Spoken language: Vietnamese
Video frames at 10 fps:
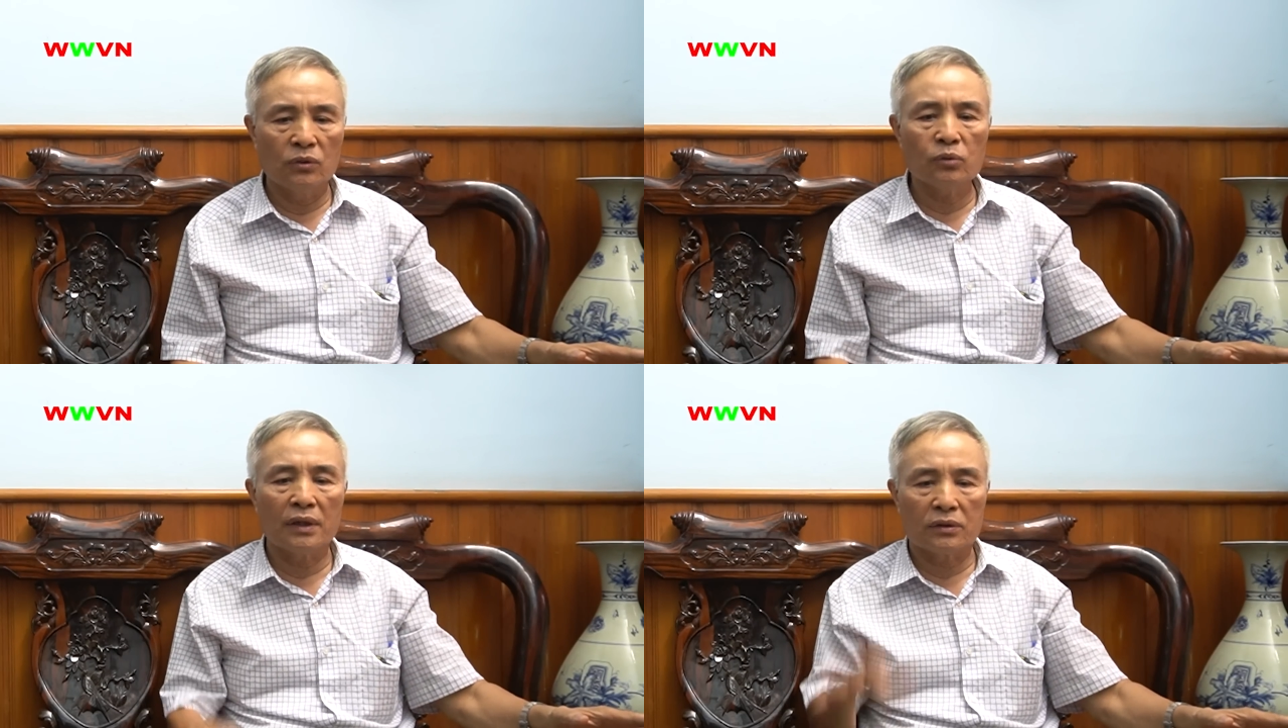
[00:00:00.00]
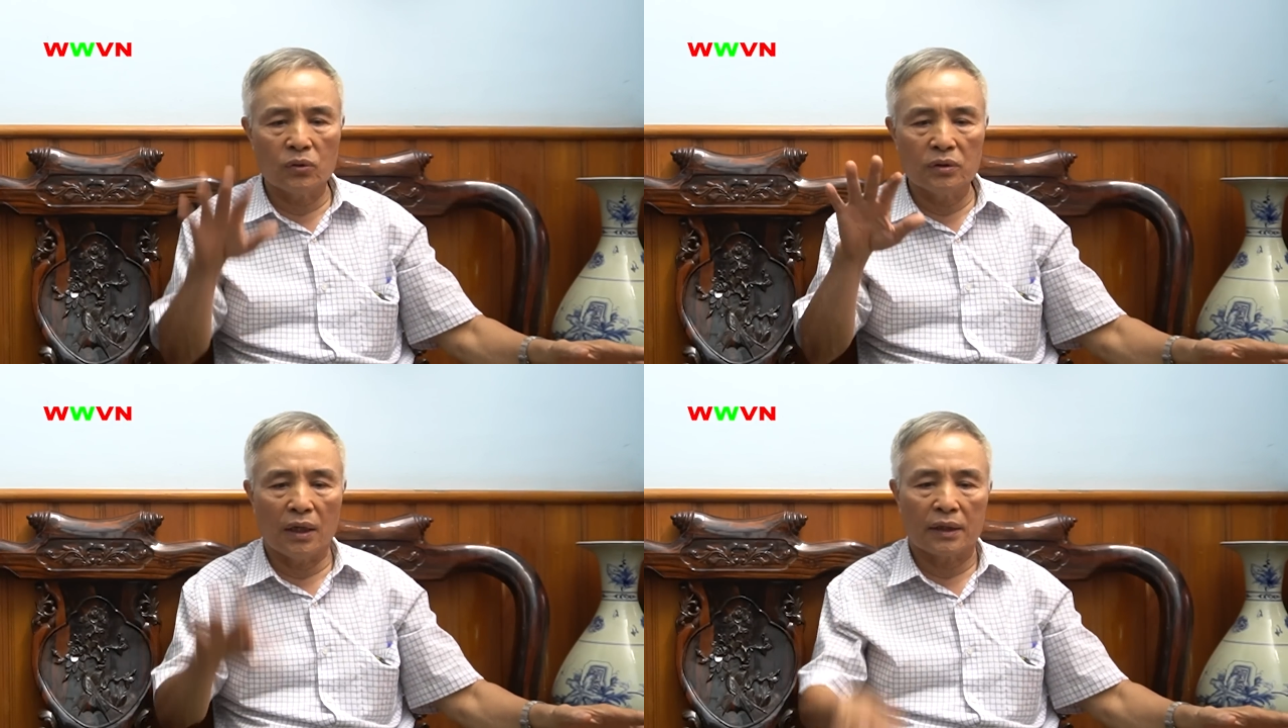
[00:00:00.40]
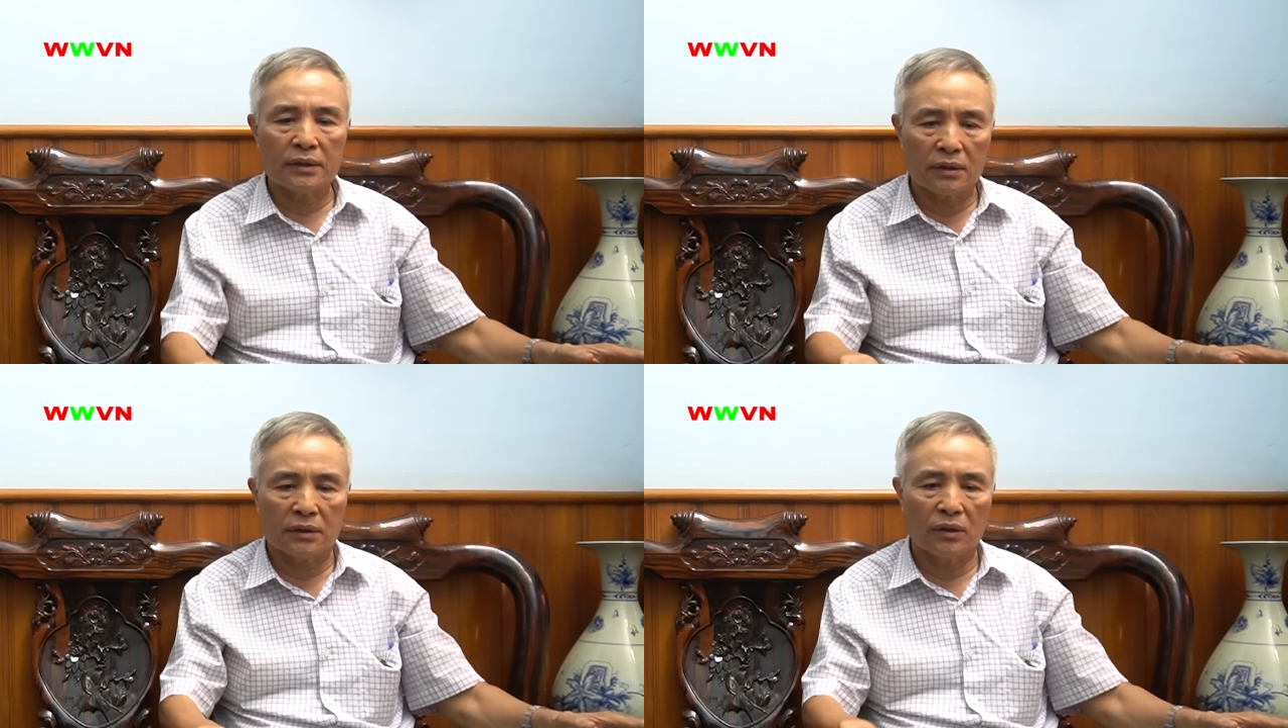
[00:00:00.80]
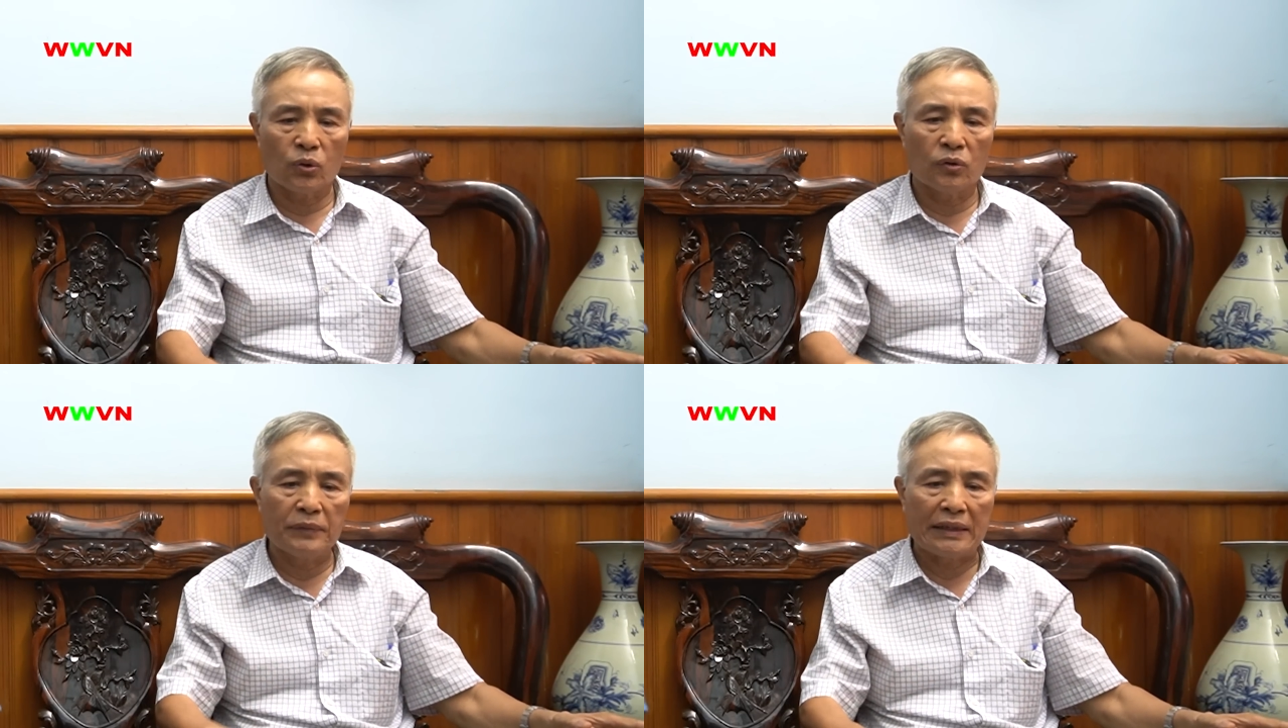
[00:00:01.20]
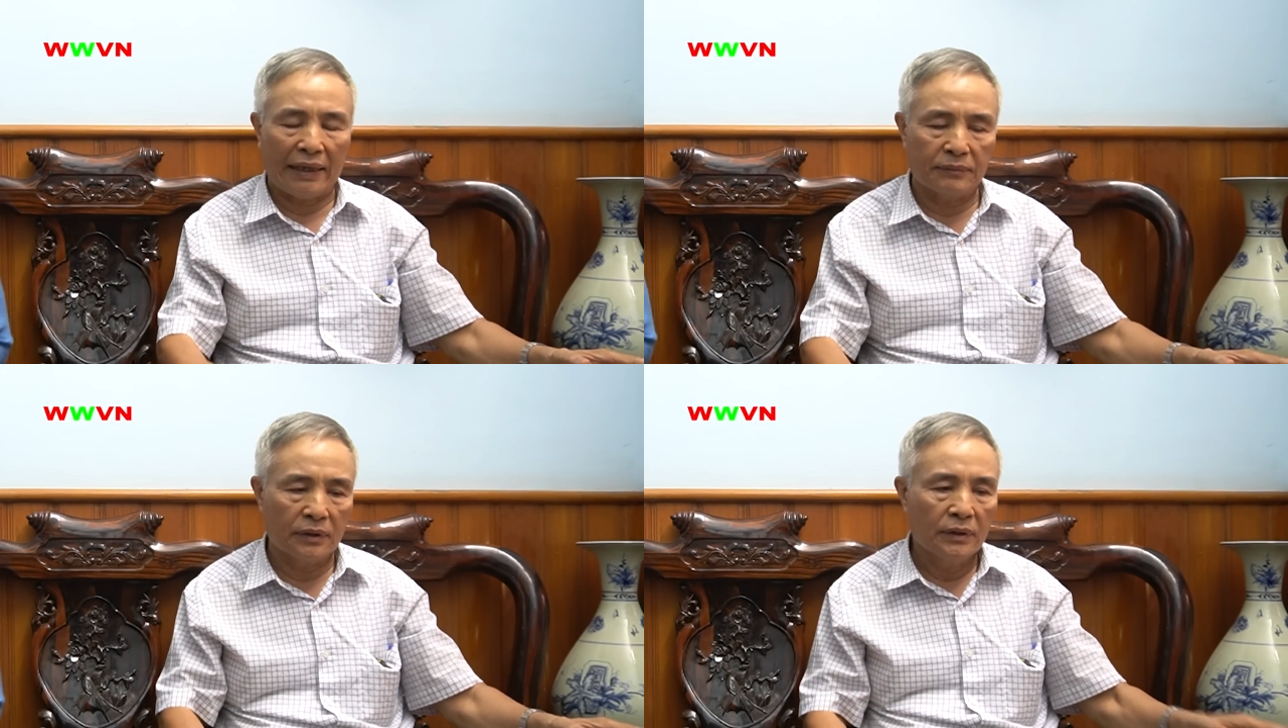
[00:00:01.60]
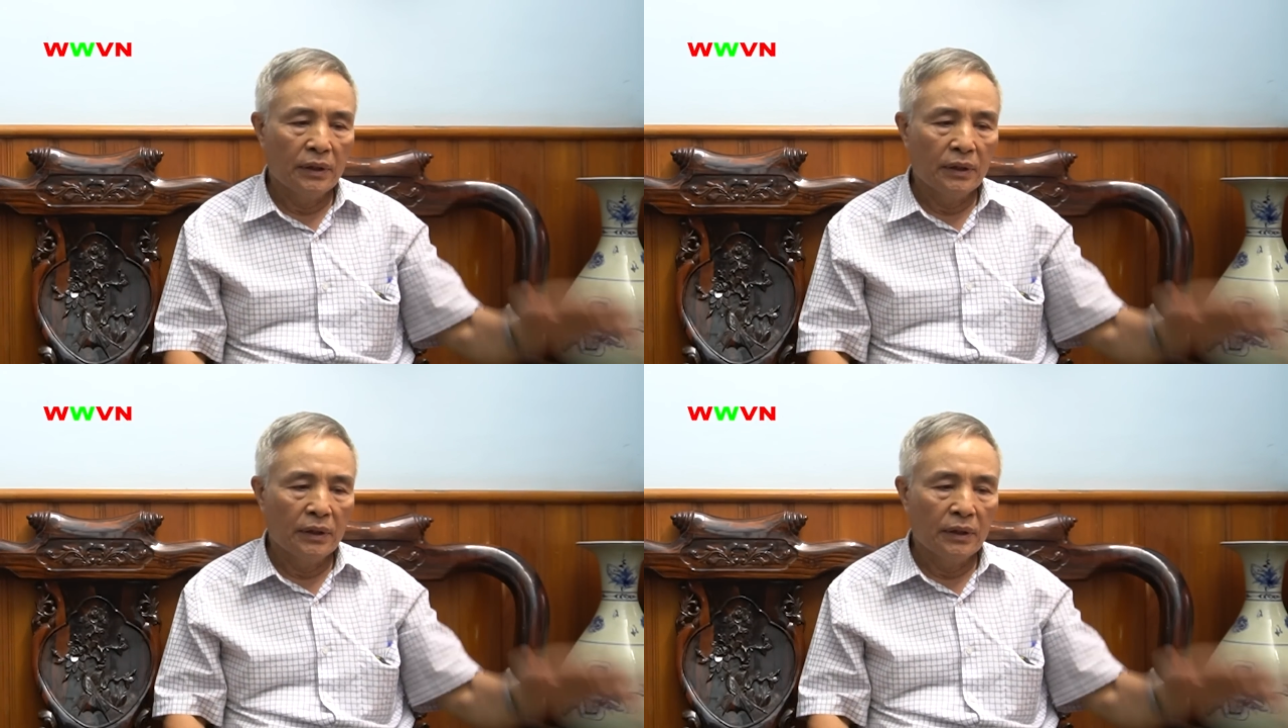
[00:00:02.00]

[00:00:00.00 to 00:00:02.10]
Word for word: lúc là tôi ở cái tiểu đội bên cạnh mà,